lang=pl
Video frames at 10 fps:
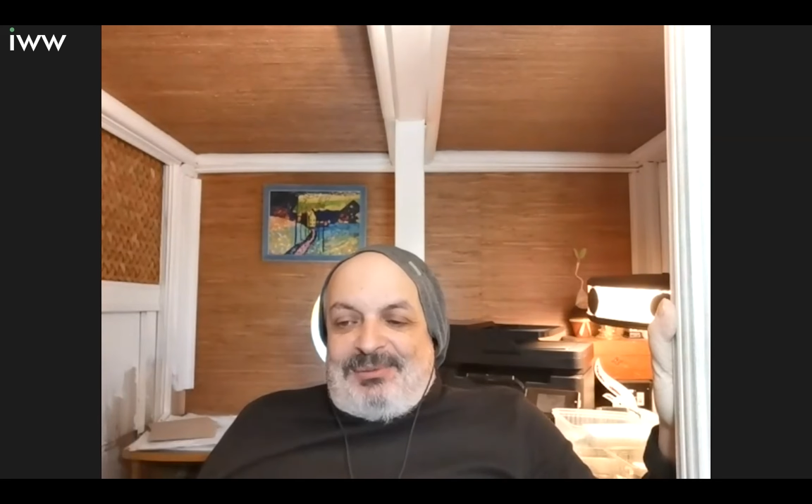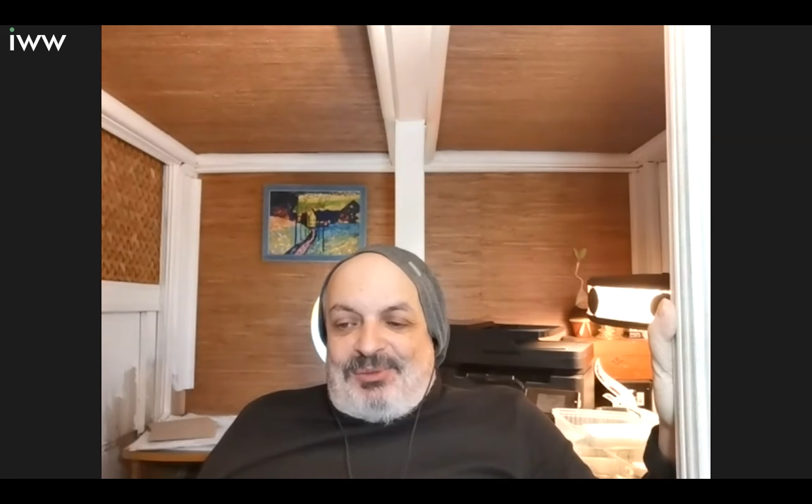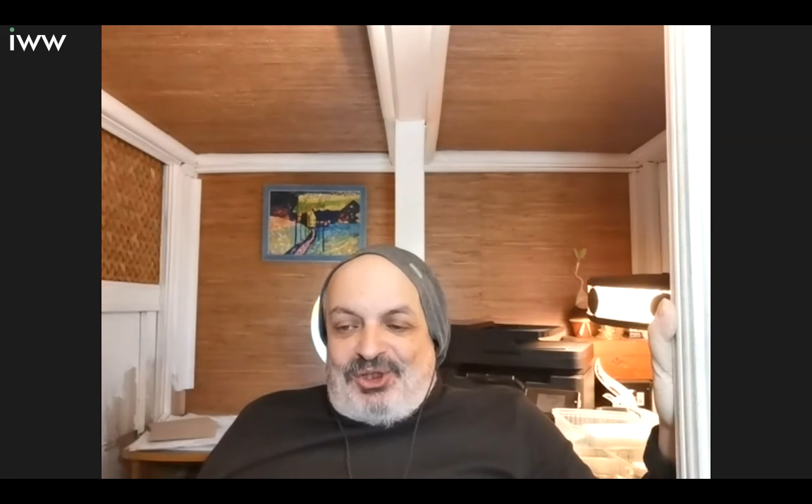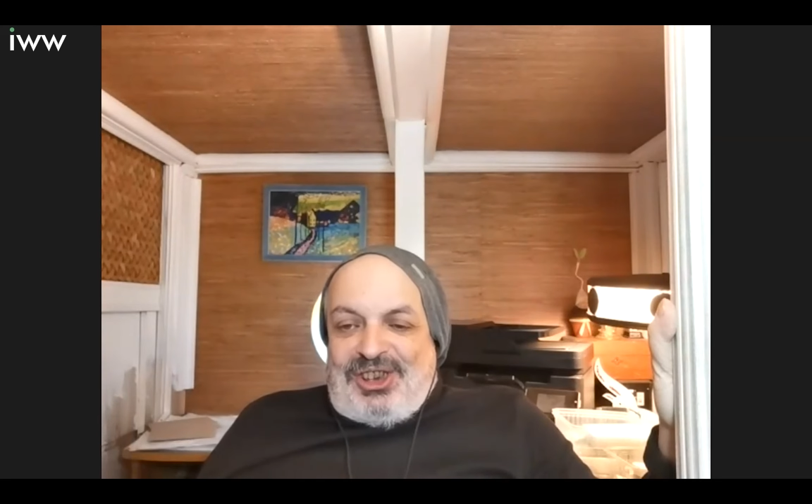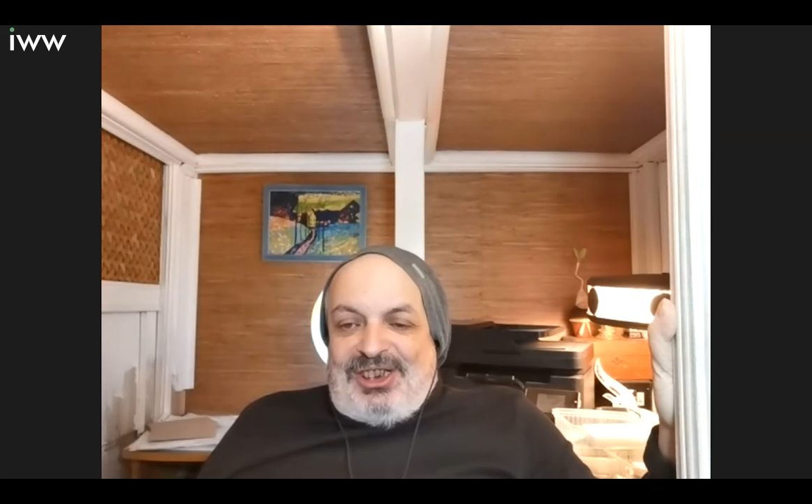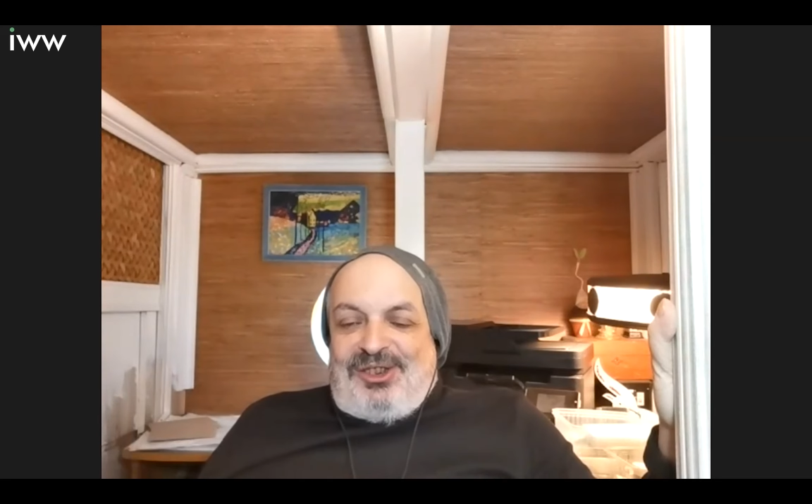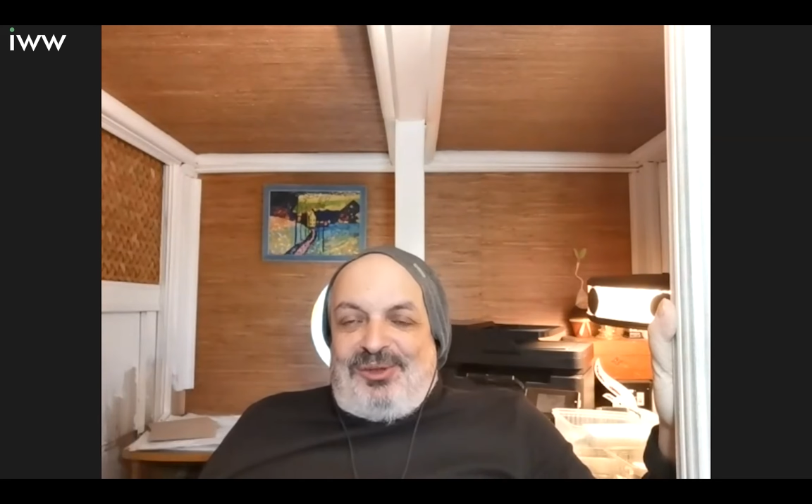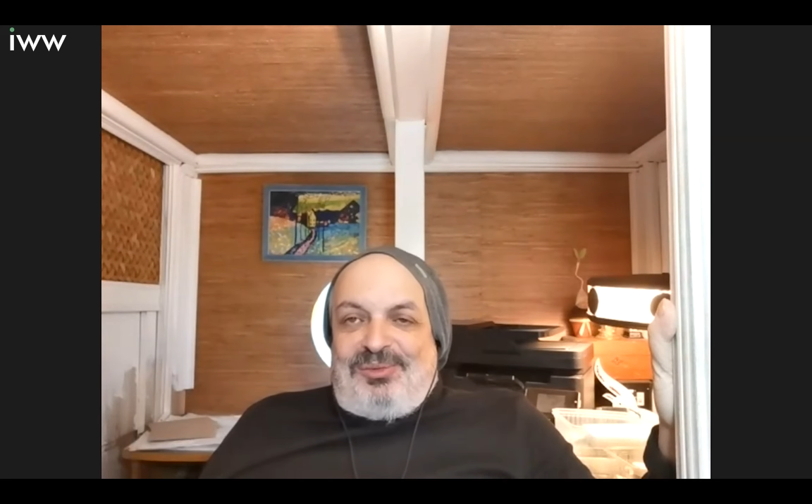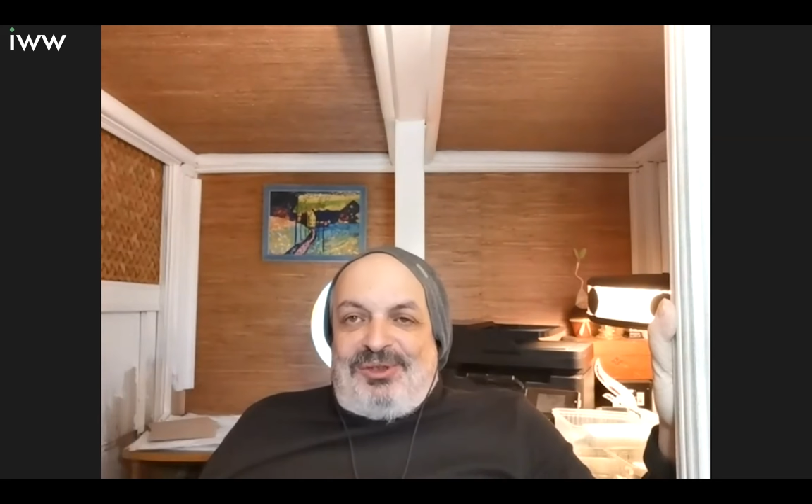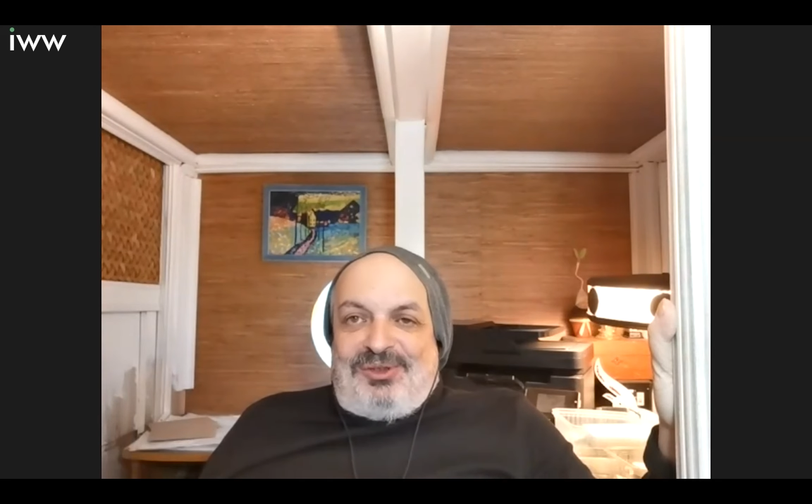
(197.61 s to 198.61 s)
Michel
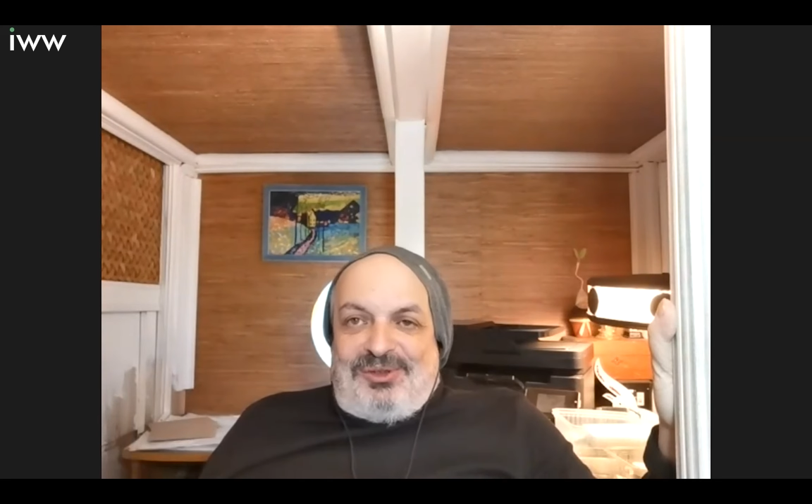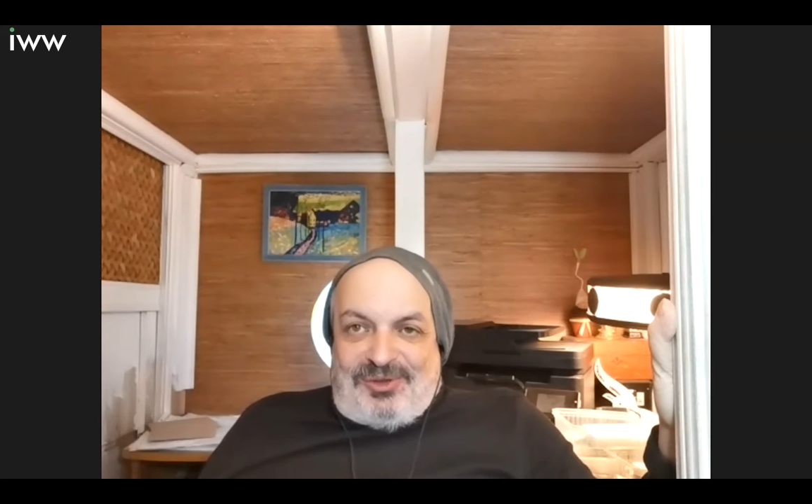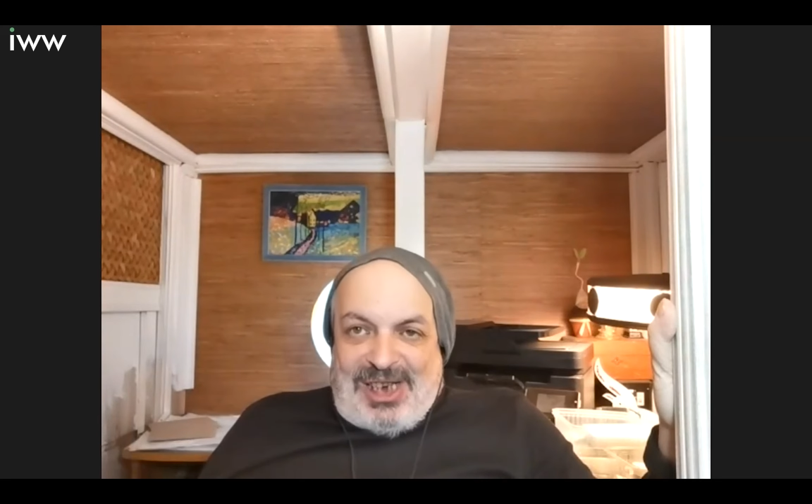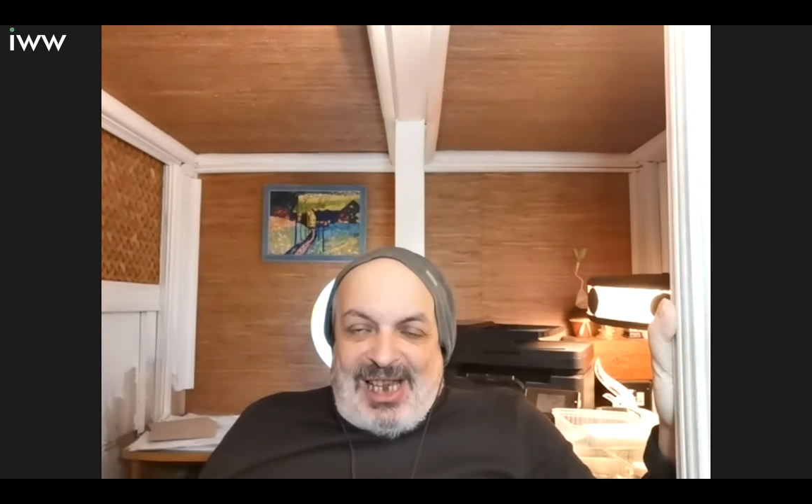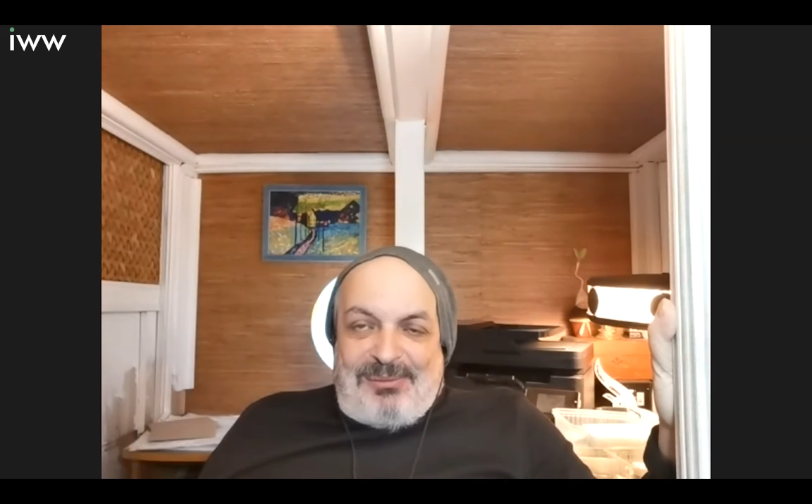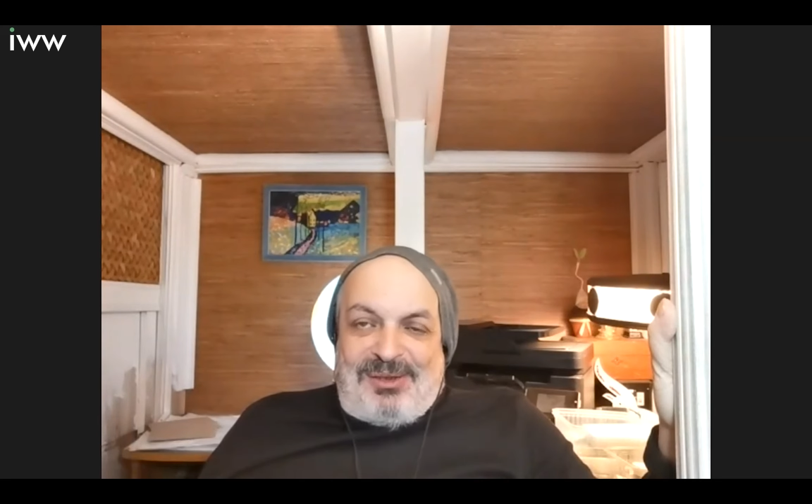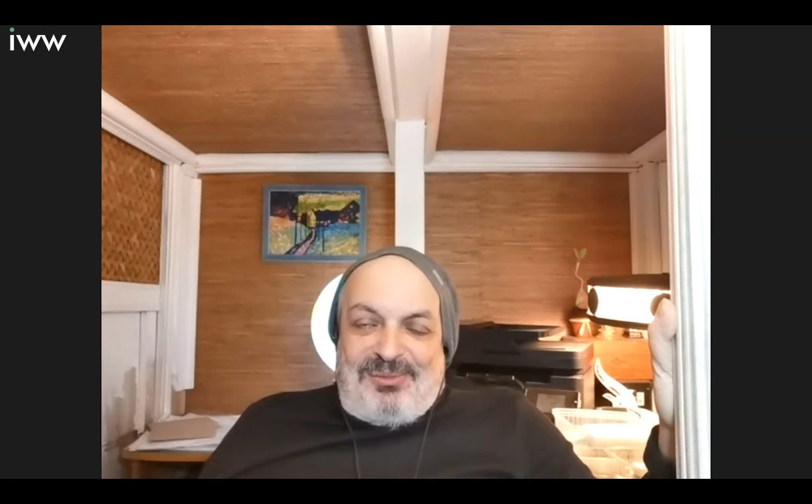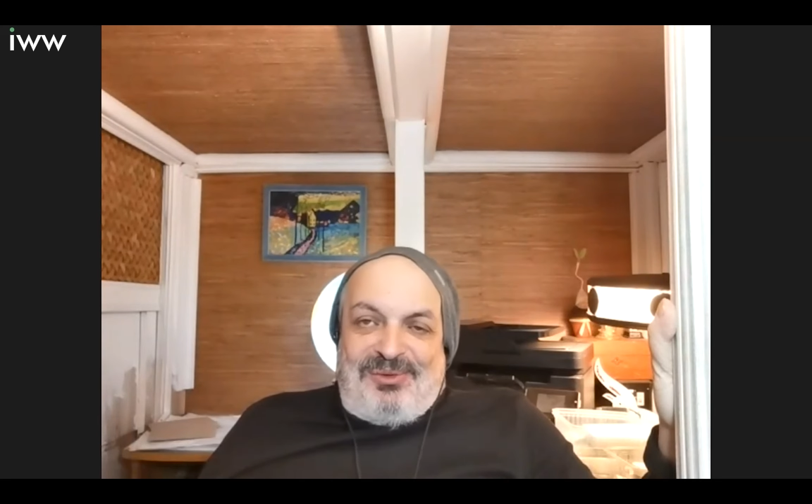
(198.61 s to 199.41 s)
robi, no i Hammer